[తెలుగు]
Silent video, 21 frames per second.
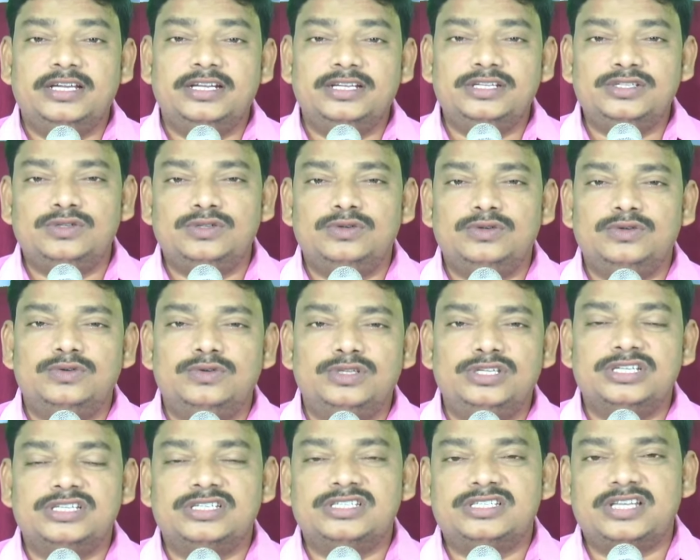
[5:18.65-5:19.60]
క్రీస్తును
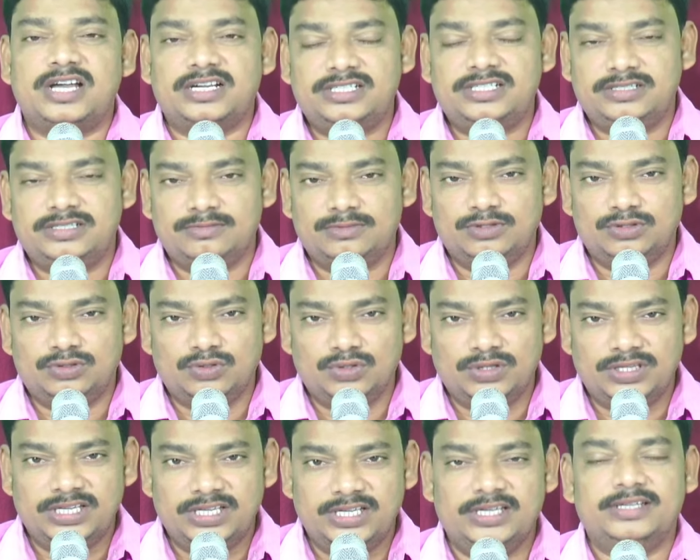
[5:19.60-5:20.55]
గుర్చిన సాక్ష్యం
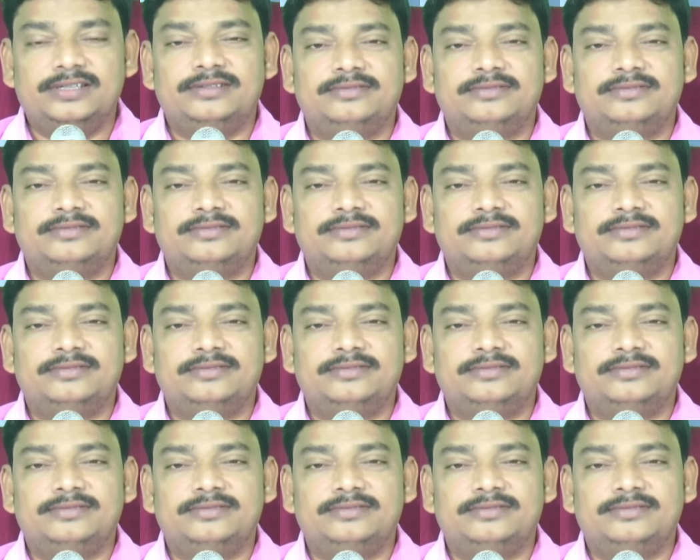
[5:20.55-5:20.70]
అవుతుంది